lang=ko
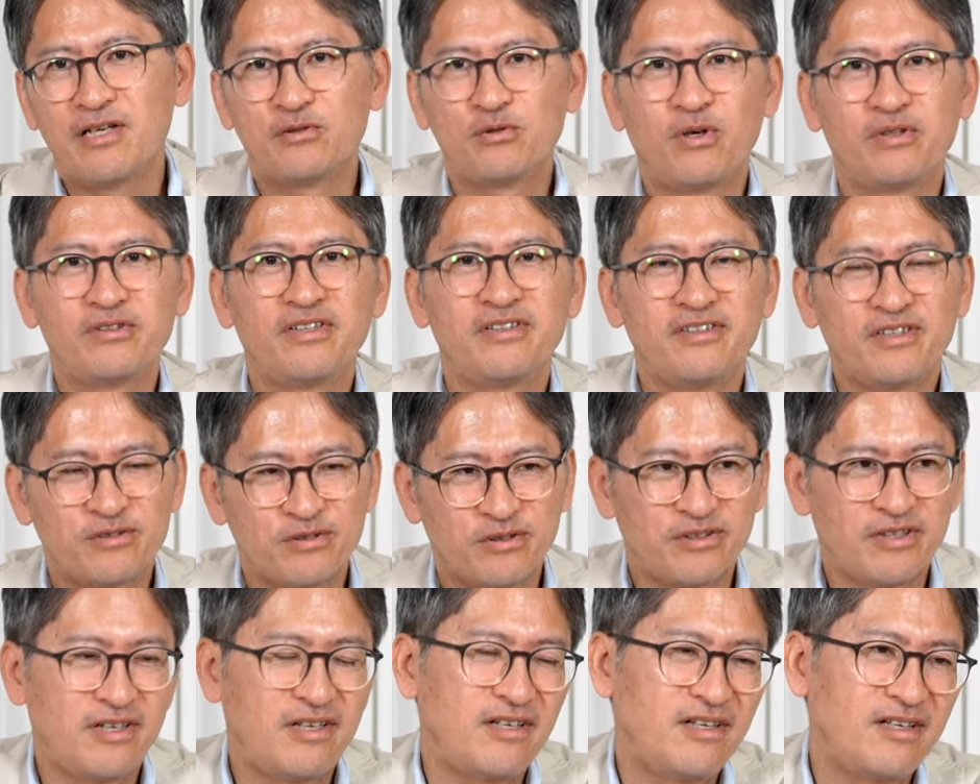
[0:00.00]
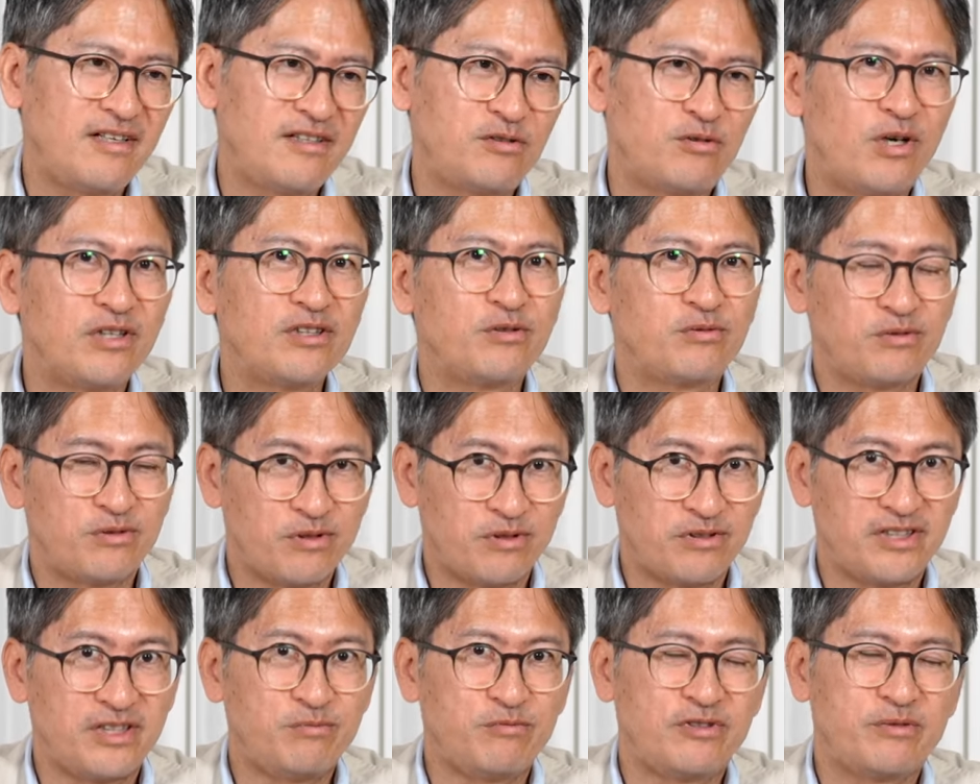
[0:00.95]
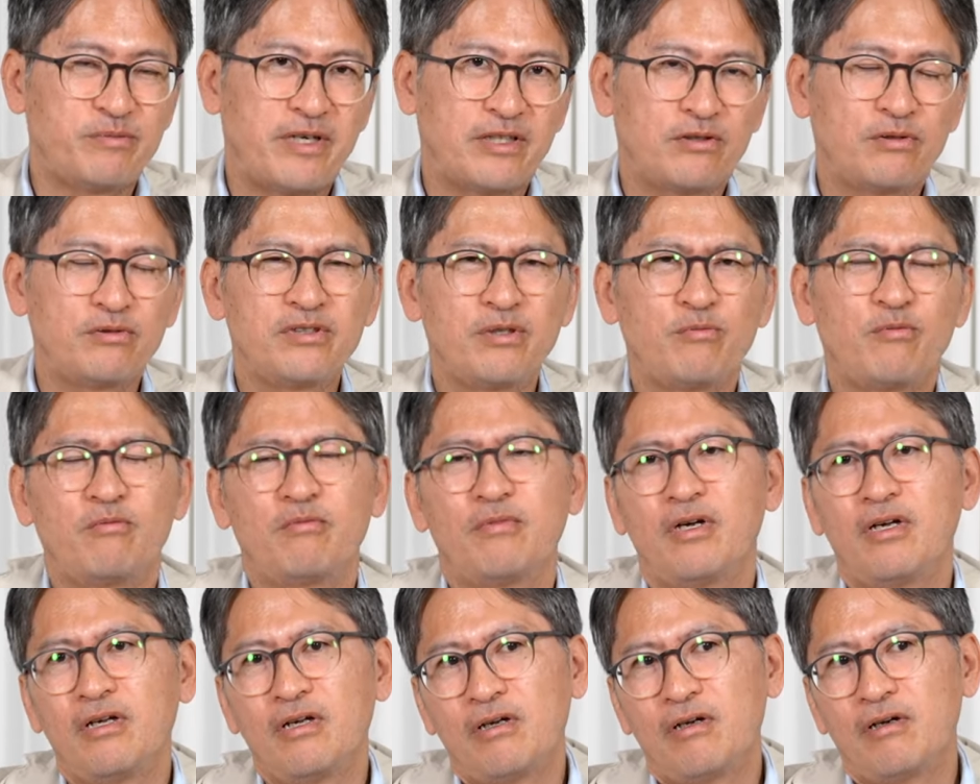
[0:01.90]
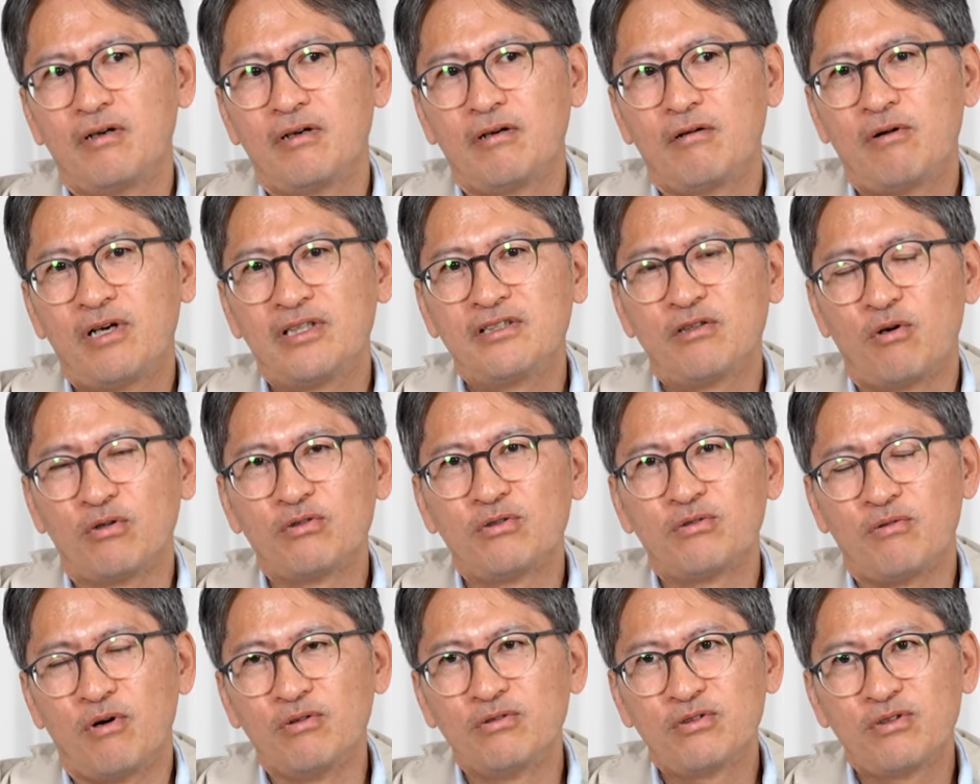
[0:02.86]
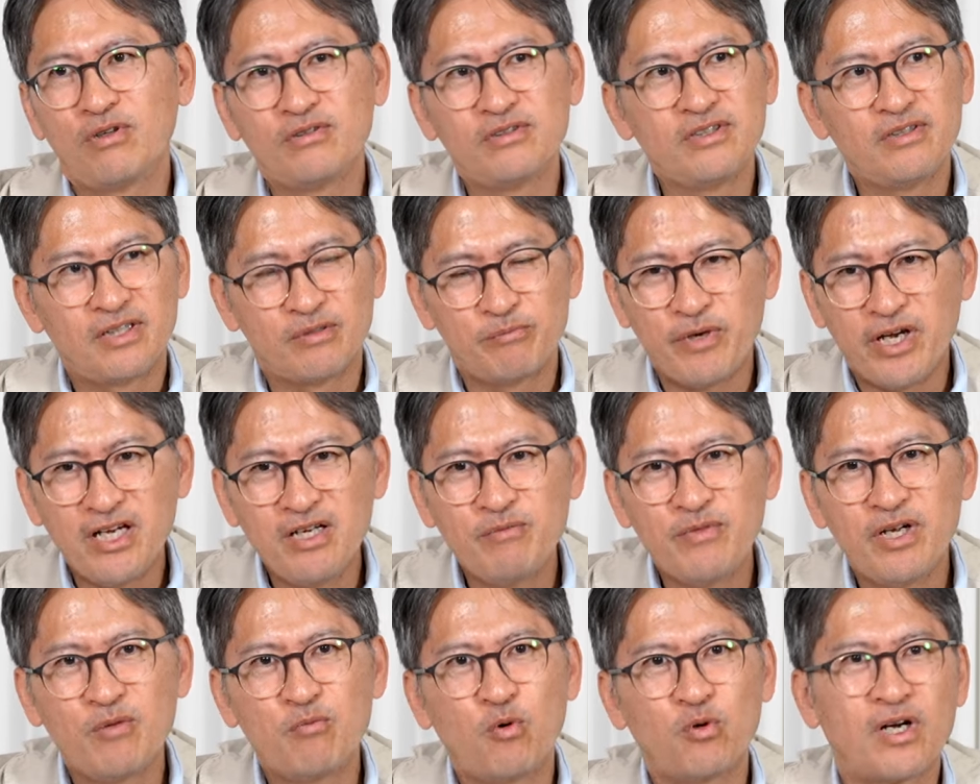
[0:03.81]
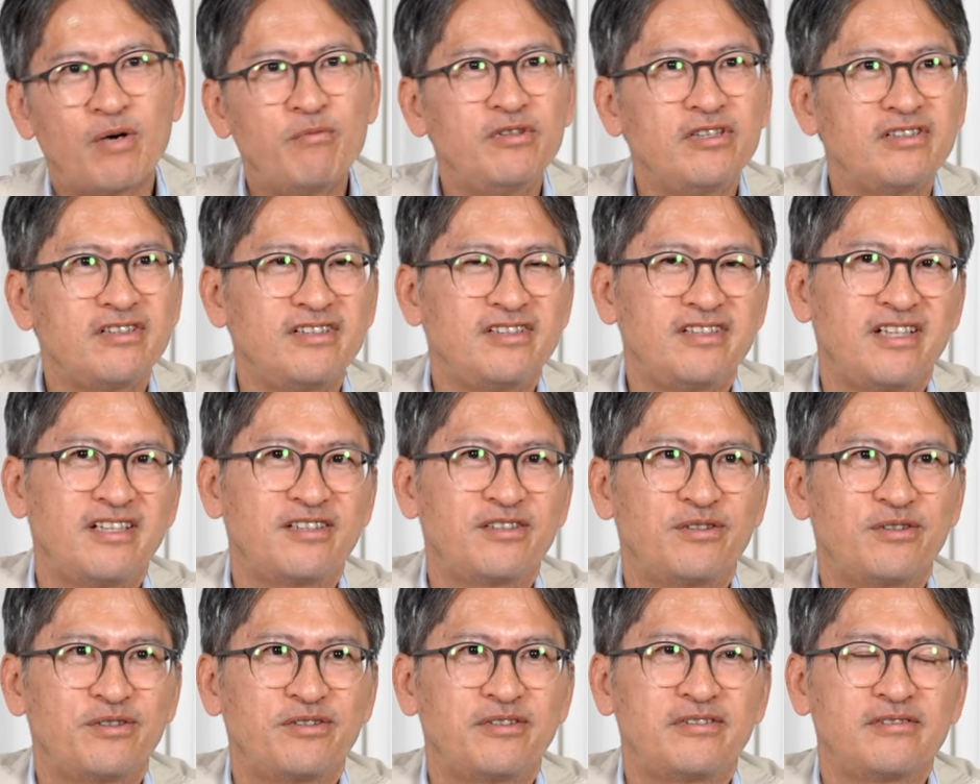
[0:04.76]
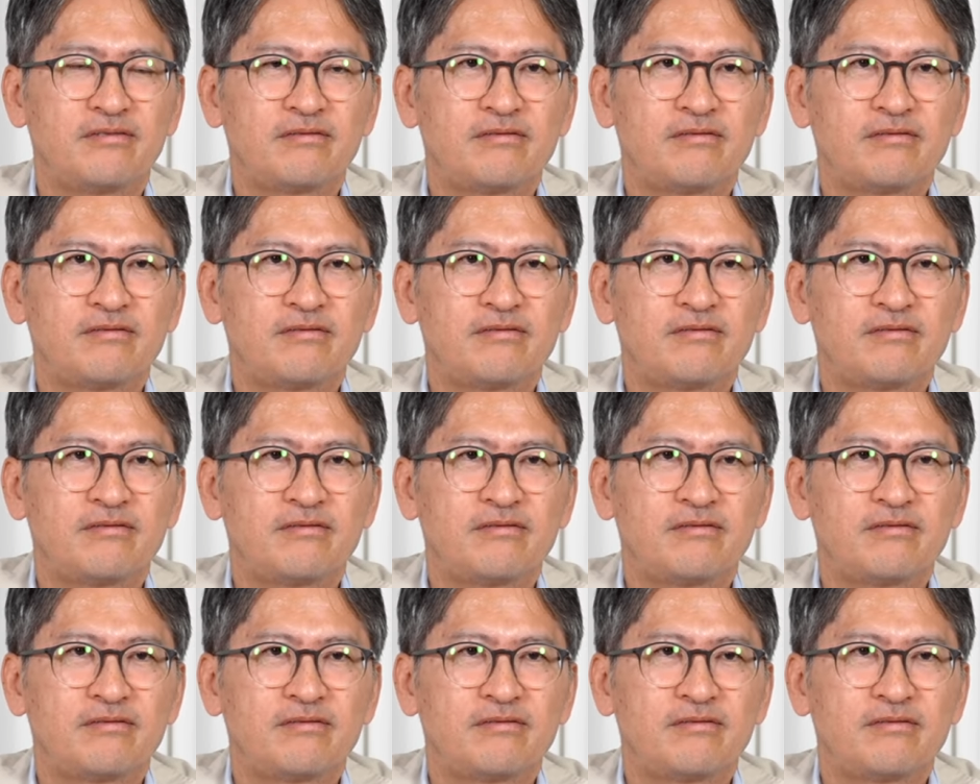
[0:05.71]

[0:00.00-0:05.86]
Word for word: 저한테는 그래서 저한테도 그런 질문을 받아 선생님 환자 어떤, 어떤 일을 매일매일 보람을 느끼시겠어요.